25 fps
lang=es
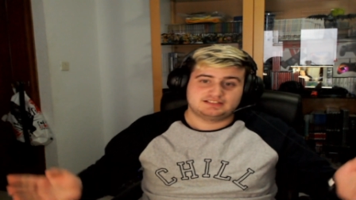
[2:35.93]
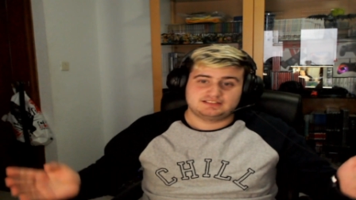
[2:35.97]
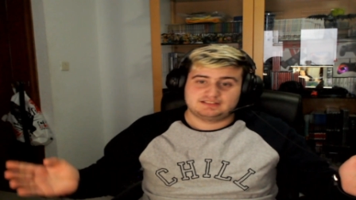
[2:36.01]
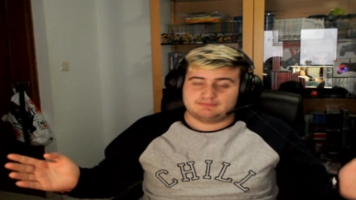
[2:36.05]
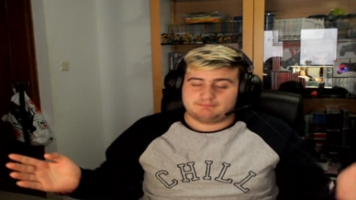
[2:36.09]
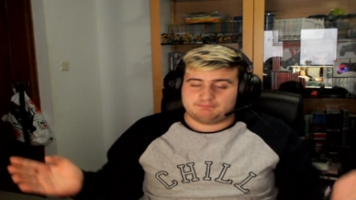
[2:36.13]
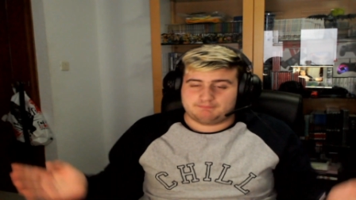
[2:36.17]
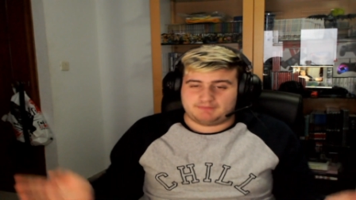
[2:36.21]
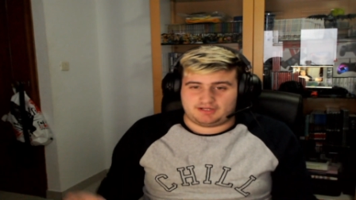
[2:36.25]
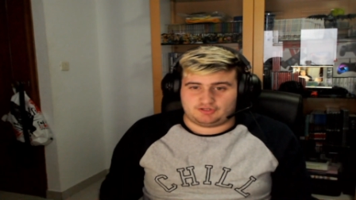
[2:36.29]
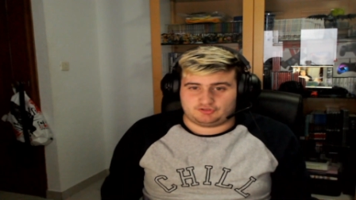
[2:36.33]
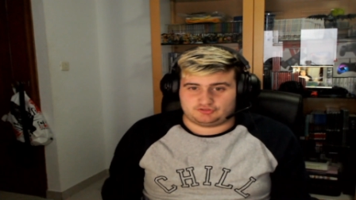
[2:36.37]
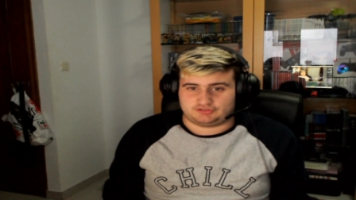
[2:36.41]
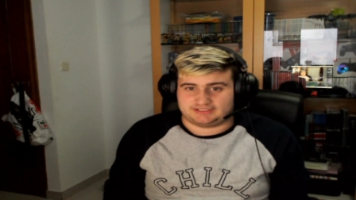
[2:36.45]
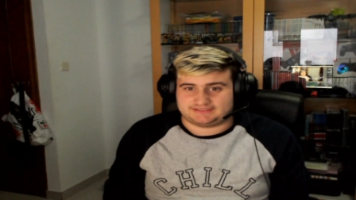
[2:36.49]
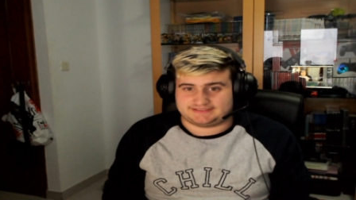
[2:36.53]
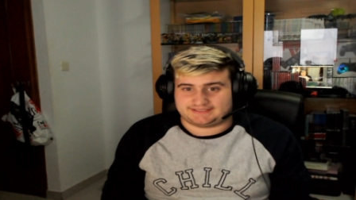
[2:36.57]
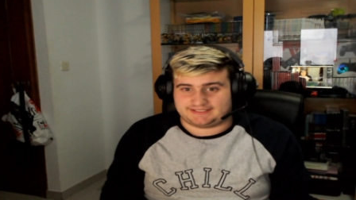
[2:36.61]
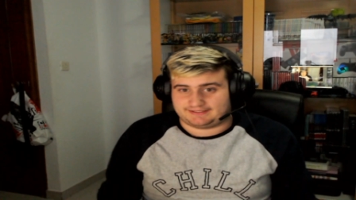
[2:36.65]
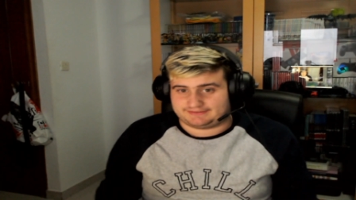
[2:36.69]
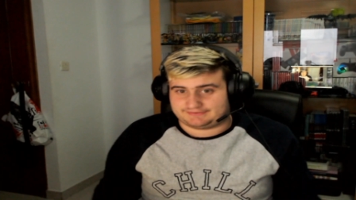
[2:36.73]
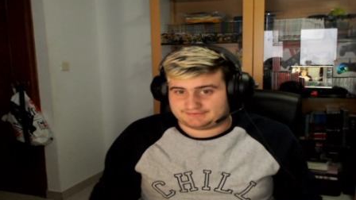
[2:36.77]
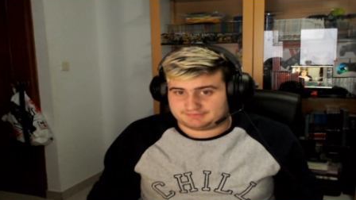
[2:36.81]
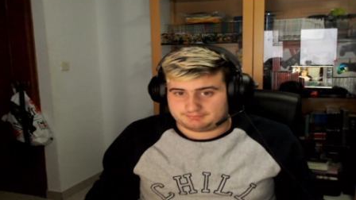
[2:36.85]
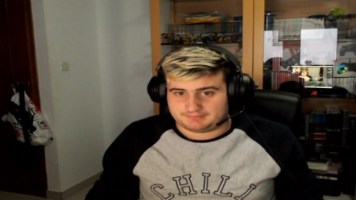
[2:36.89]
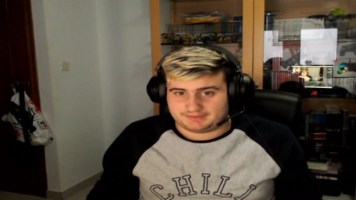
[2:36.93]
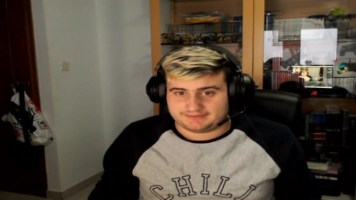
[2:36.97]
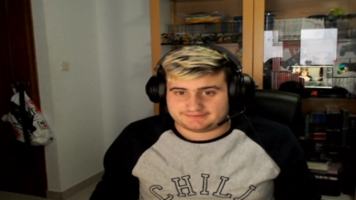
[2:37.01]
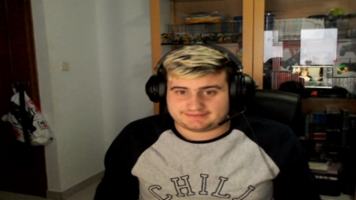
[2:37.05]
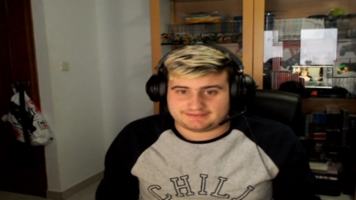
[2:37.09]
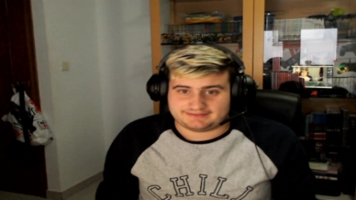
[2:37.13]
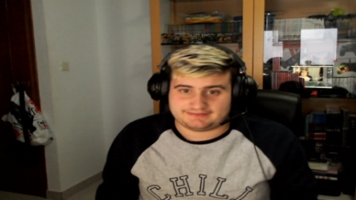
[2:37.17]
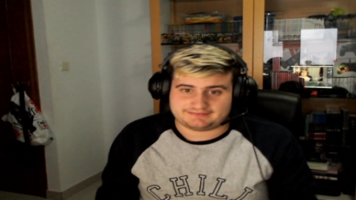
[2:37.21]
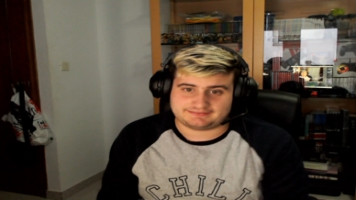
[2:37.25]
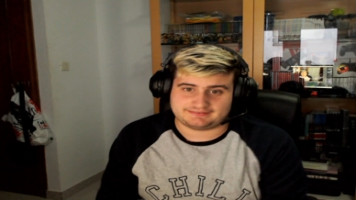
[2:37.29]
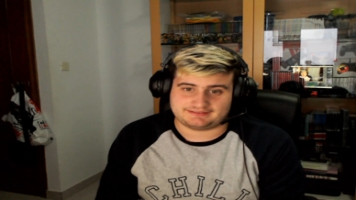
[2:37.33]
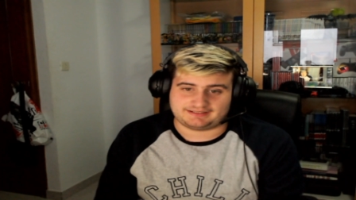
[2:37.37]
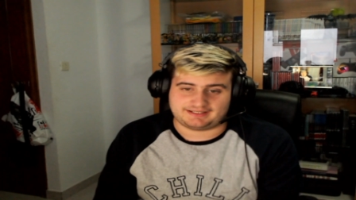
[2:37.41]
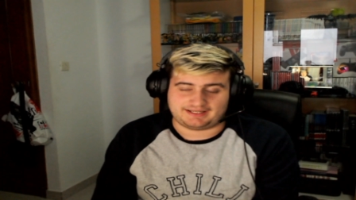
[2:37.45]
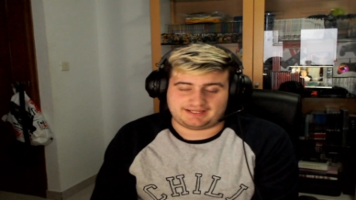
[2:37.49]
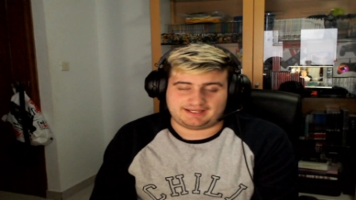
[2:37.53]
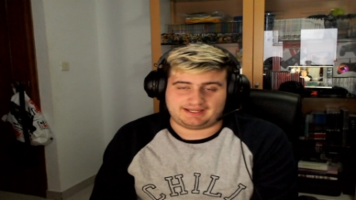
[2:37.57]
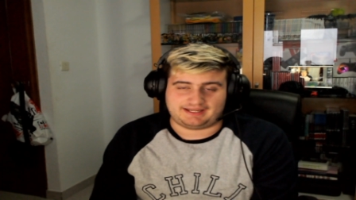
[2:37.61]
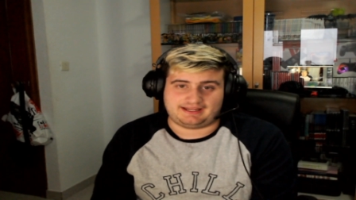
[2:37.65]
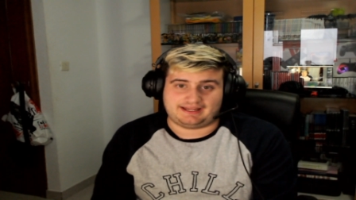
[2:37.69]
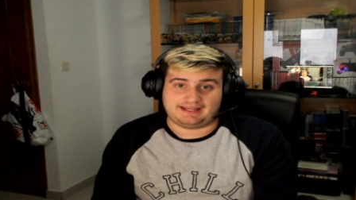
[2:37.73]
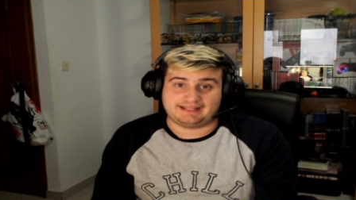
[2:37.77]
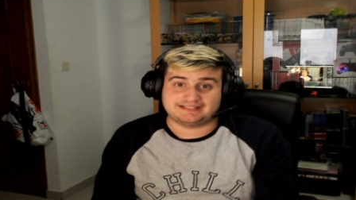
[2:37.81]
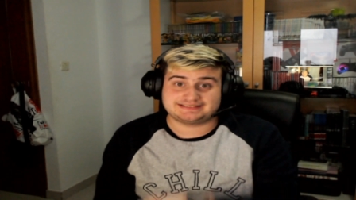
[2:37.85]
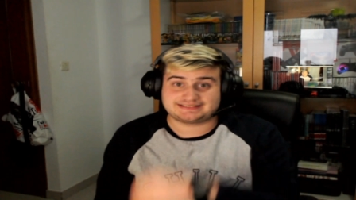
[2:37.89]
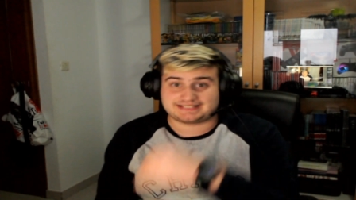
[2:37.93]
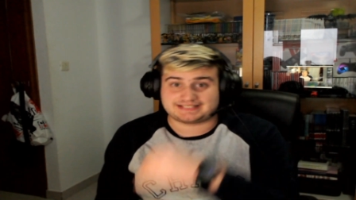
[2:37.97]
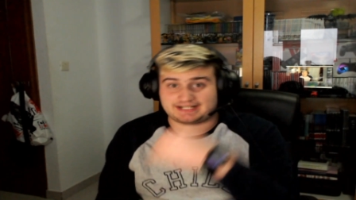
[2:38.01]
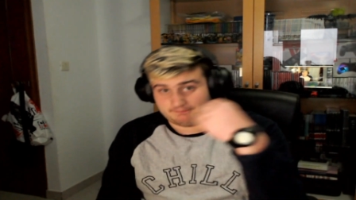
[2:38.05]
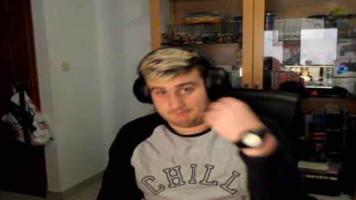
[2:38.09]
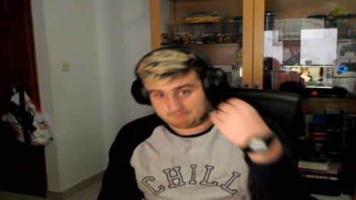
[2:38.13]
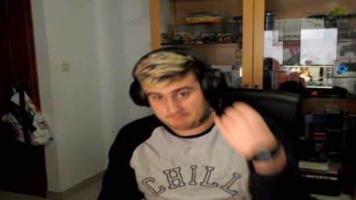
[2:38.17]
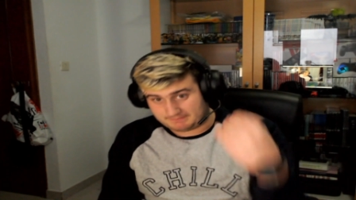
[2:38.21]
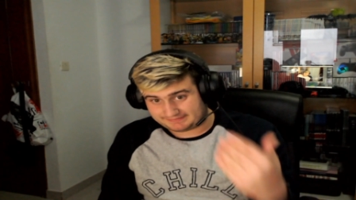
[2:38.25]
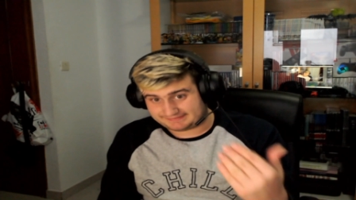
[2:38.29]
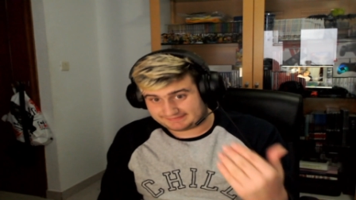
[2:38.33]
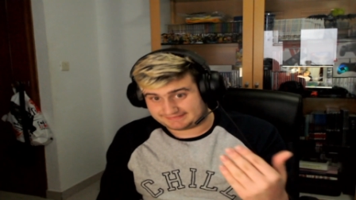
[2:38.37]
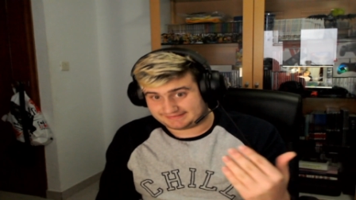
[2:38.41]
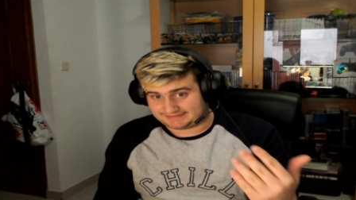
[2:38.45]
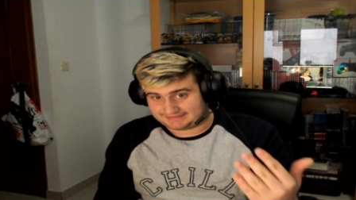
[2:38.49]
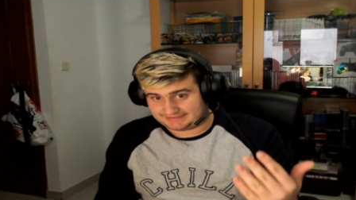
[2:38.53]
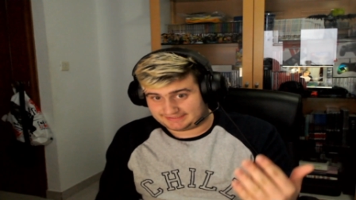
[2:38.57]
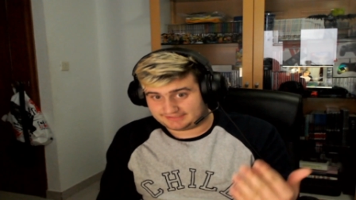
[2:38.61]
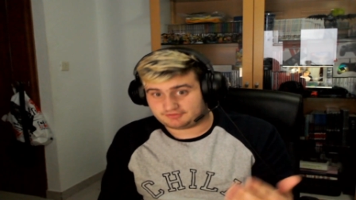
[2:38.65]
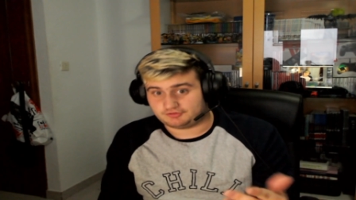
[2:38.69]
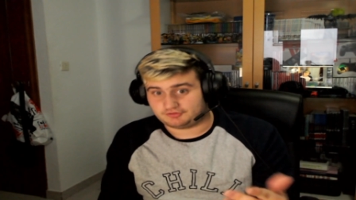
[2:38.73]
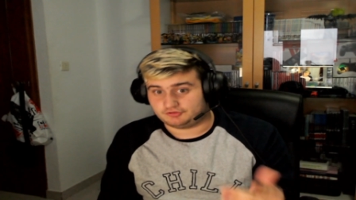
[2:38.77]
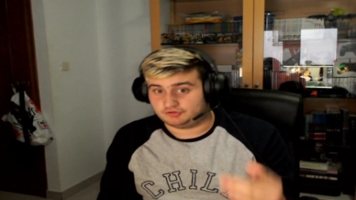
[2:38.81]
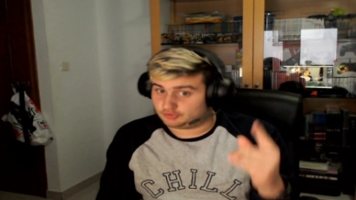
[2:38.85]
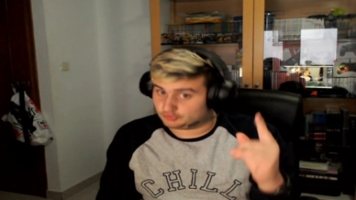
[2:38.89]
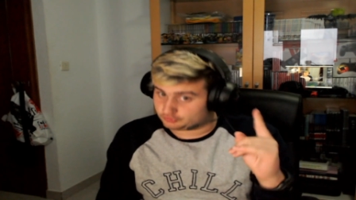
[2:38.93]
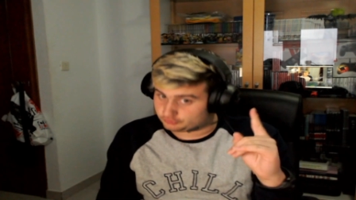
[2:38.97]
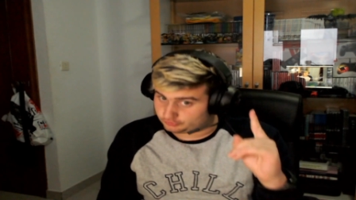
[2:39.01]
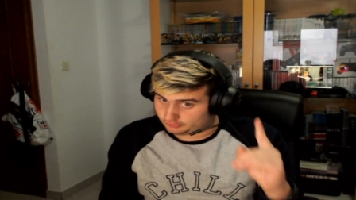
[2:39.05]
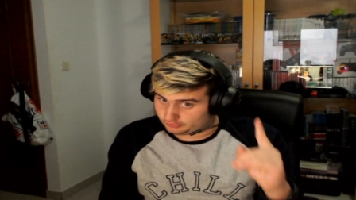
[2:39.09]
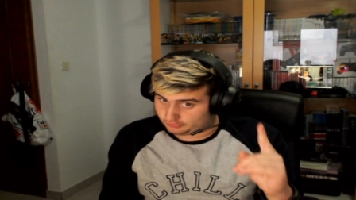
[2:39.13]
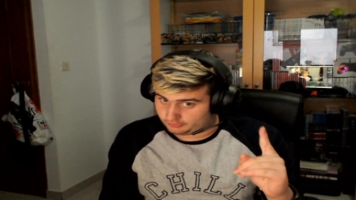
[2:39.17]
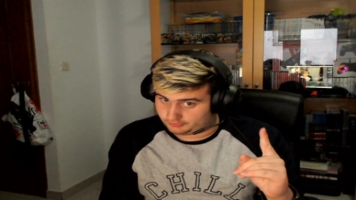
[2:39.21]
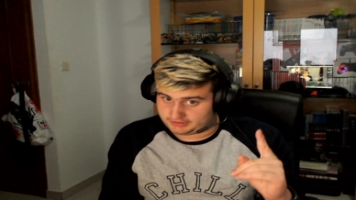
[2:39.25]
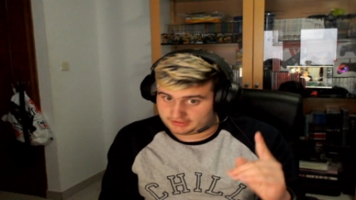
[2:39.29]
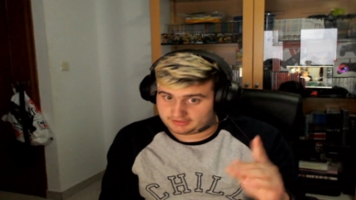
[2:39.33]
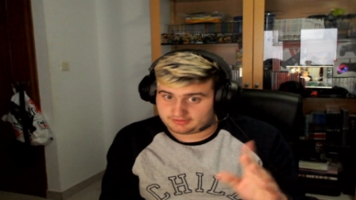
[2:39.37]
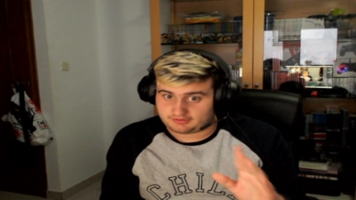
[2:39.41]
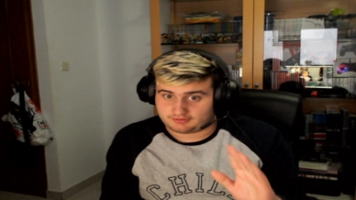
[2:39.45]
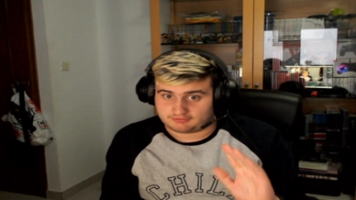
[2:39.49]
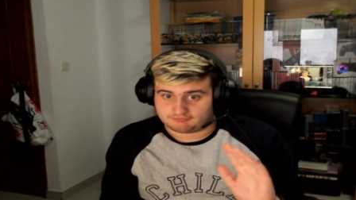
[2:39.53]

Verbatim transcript: menos de tres meses, eh, entran más de 10, no solo 10,